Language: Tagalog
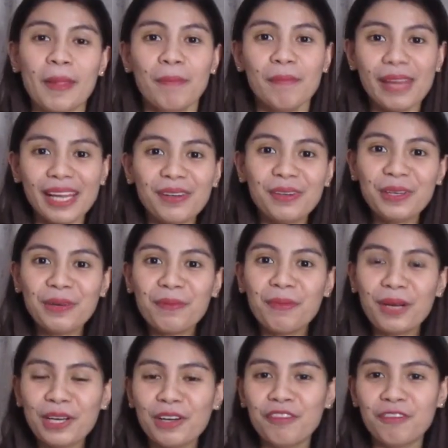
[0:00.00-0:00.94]
Meron ng
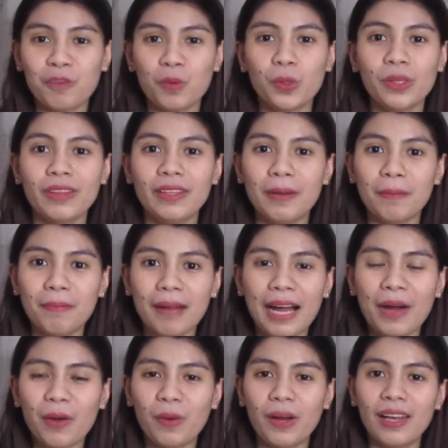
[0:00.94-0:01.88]
mga food na
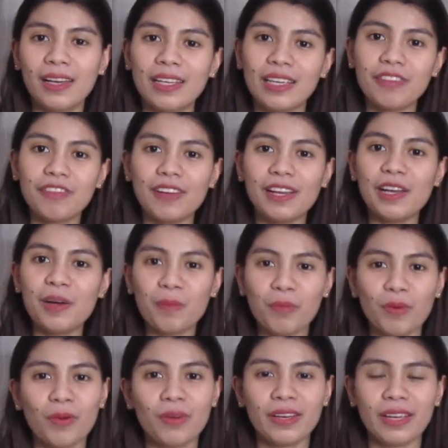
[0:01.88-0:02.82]
bawal if
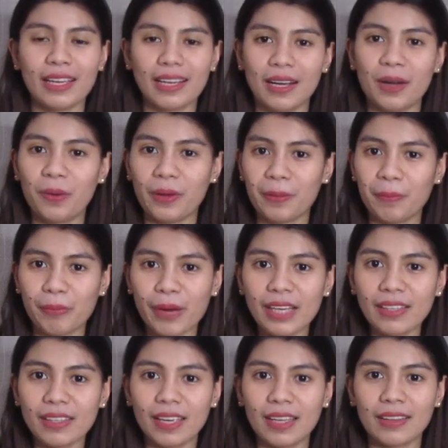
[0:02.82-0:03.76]
alam mo na ikaw ay
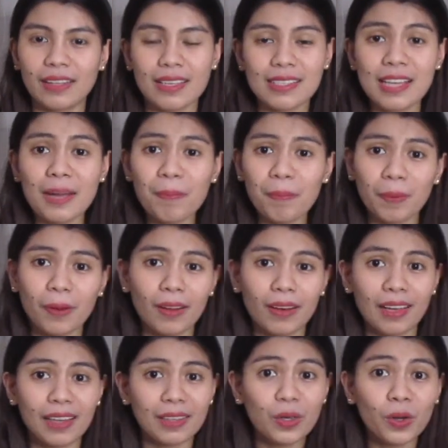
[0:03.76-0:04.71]
pregnant.
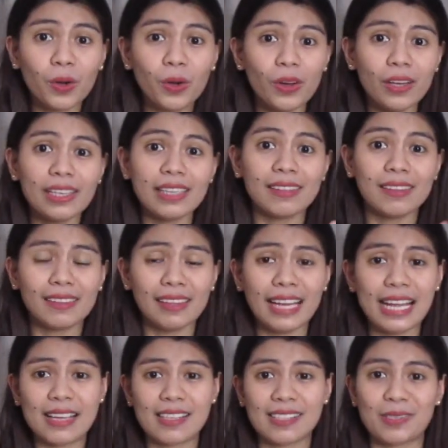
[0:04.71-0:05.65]
Example, alcoholic
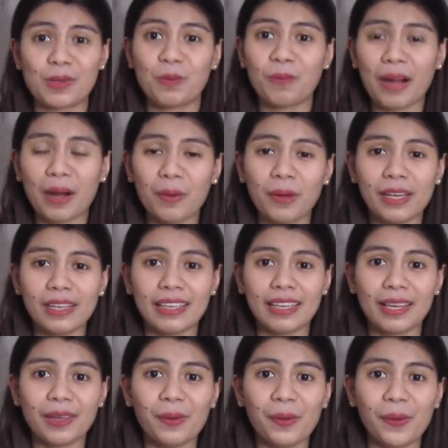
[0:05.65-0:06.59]
drinks, so bawal
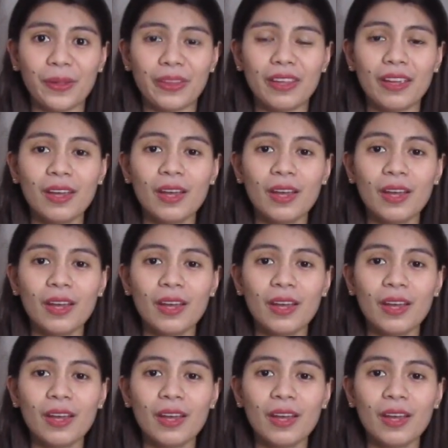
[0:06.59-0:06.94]
na yon.